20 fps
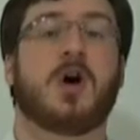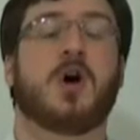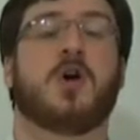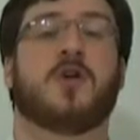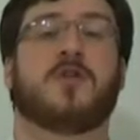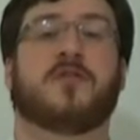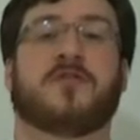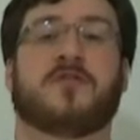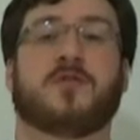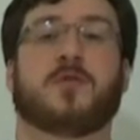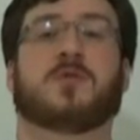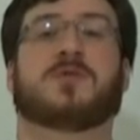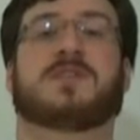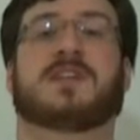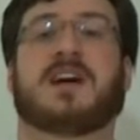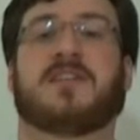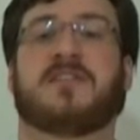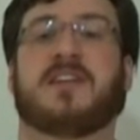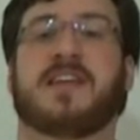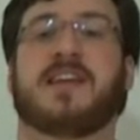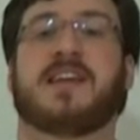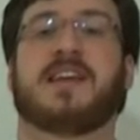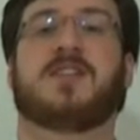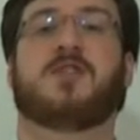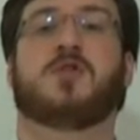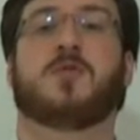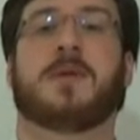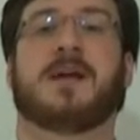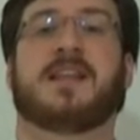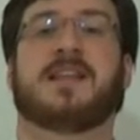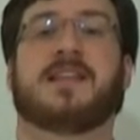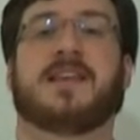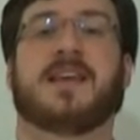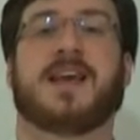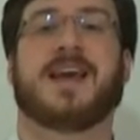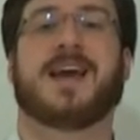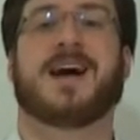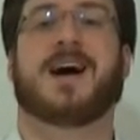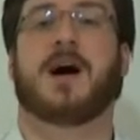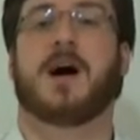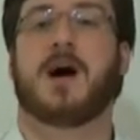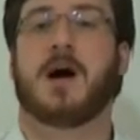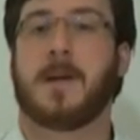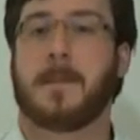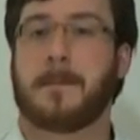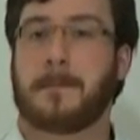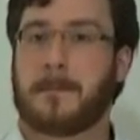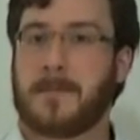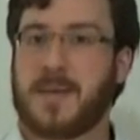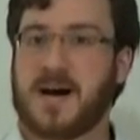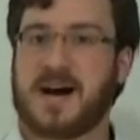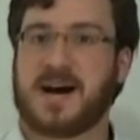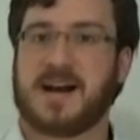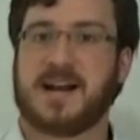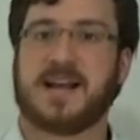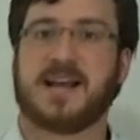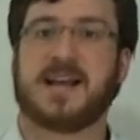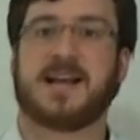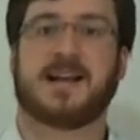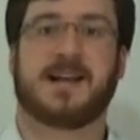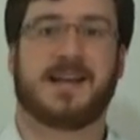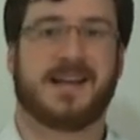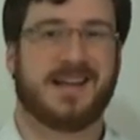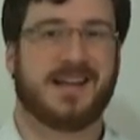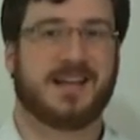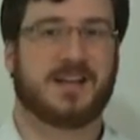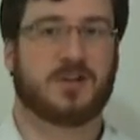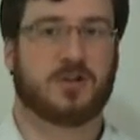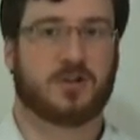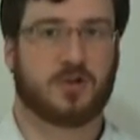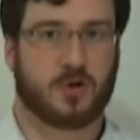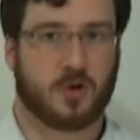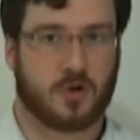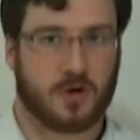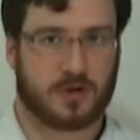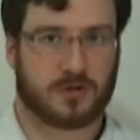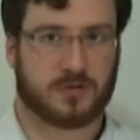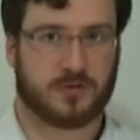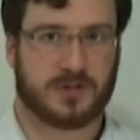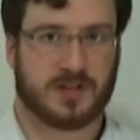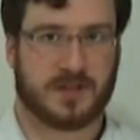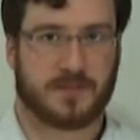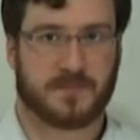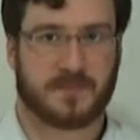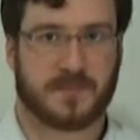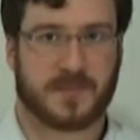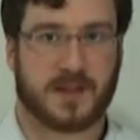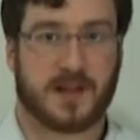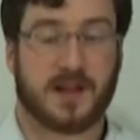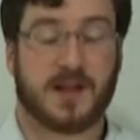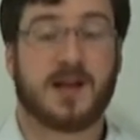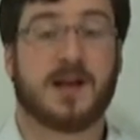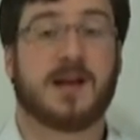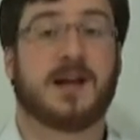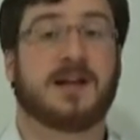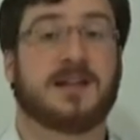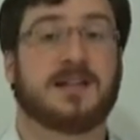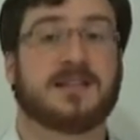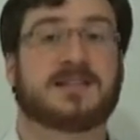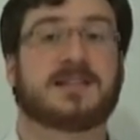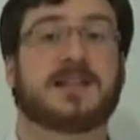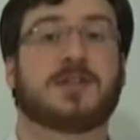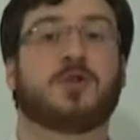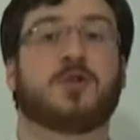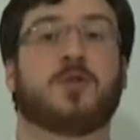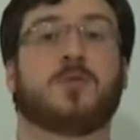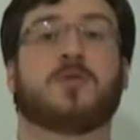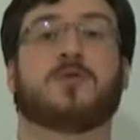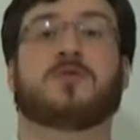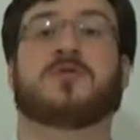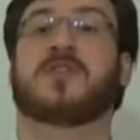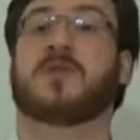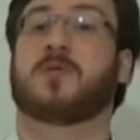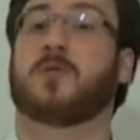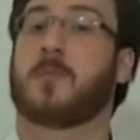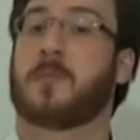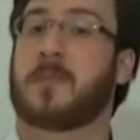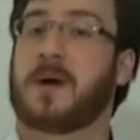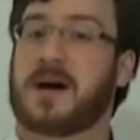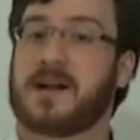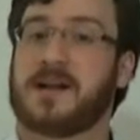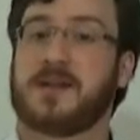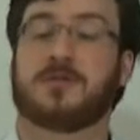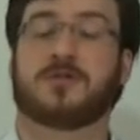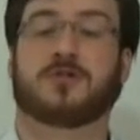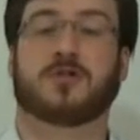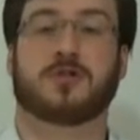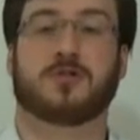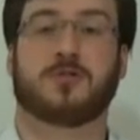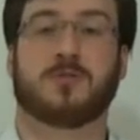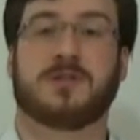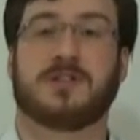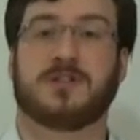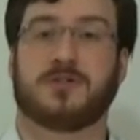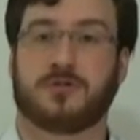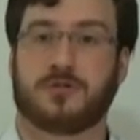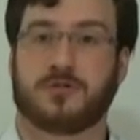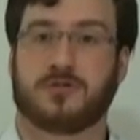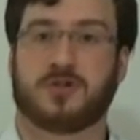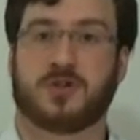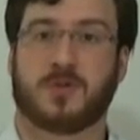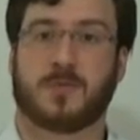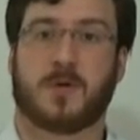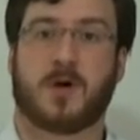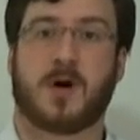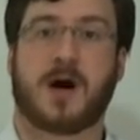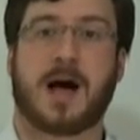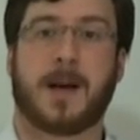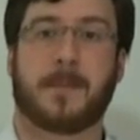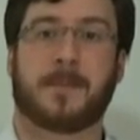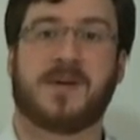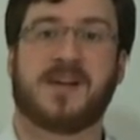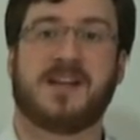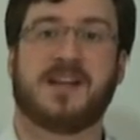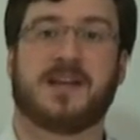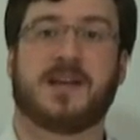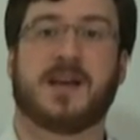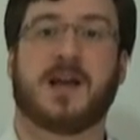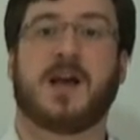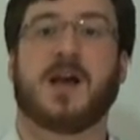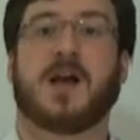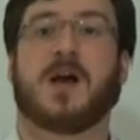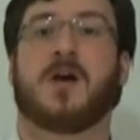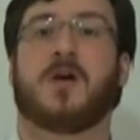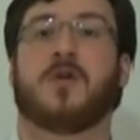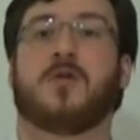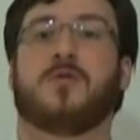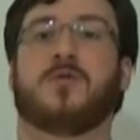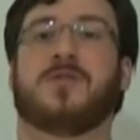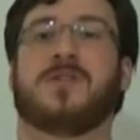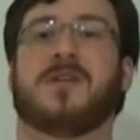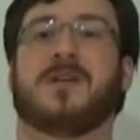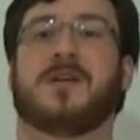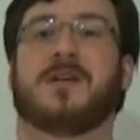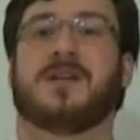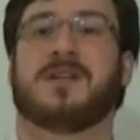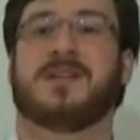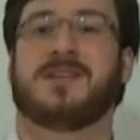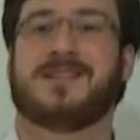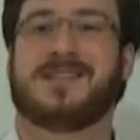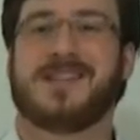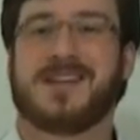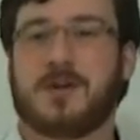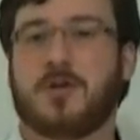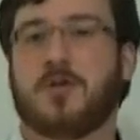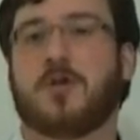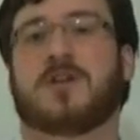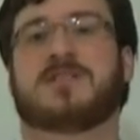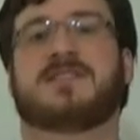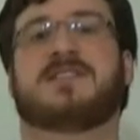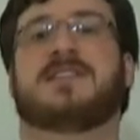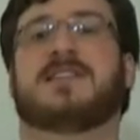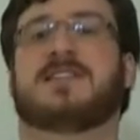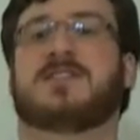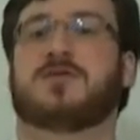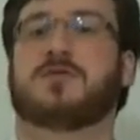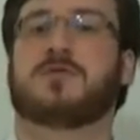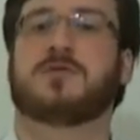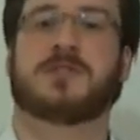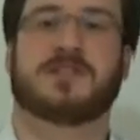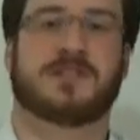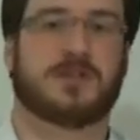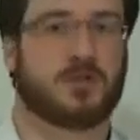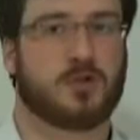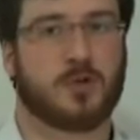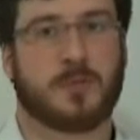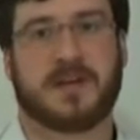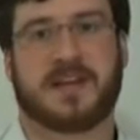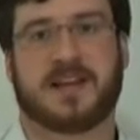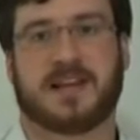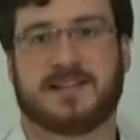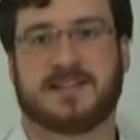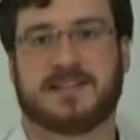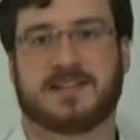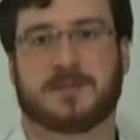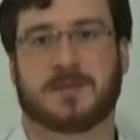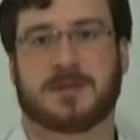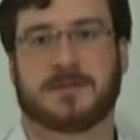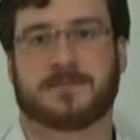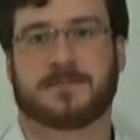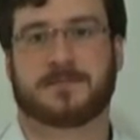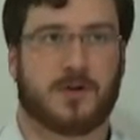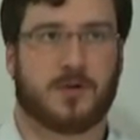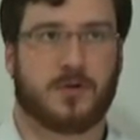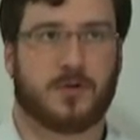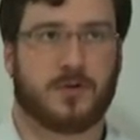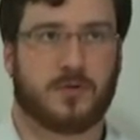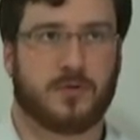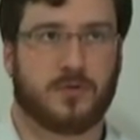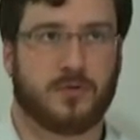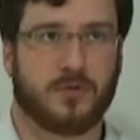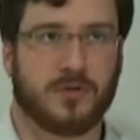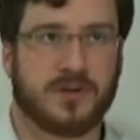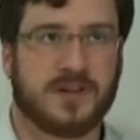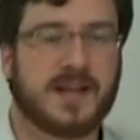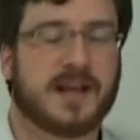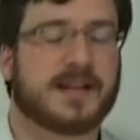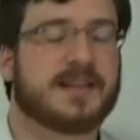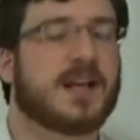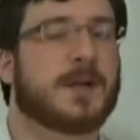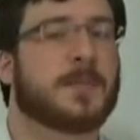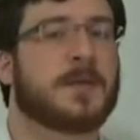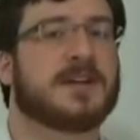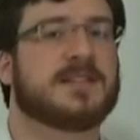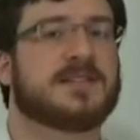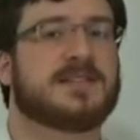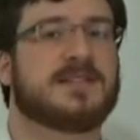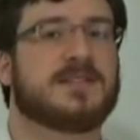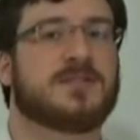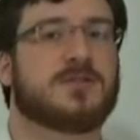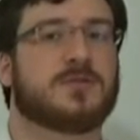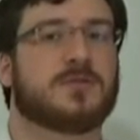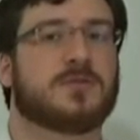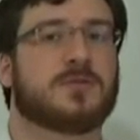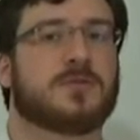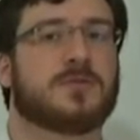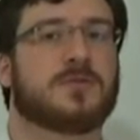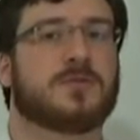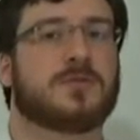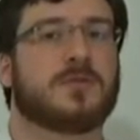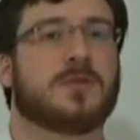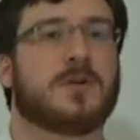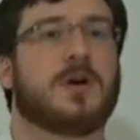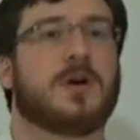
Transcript: vont travailler de manière parallèle et coordonnée. Les syndromes dont nous avons parlé aujourd'hui, justement, impliquent une décoordination de ces deux mécanismes. Une dernière précision,